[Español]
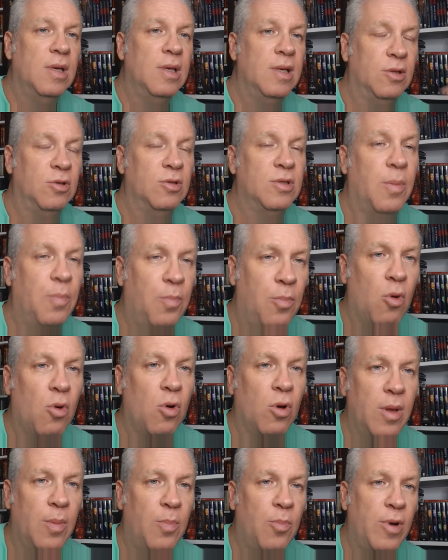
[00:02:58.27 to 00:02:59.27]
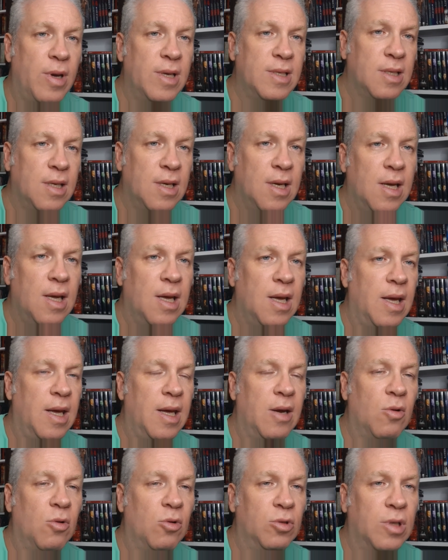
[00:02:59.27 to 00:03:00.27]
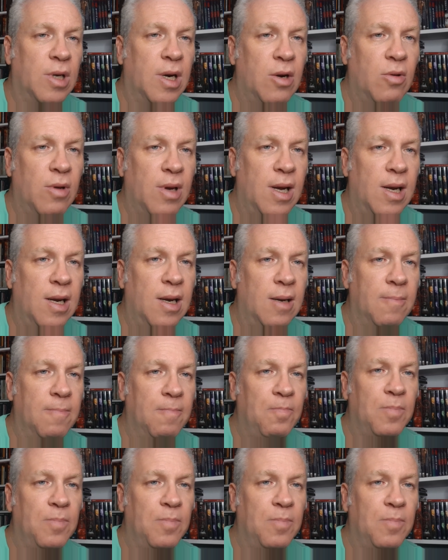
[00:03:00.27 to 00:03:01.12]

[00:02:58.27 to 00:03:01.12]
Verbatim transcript: Entonces poco después encontraron el,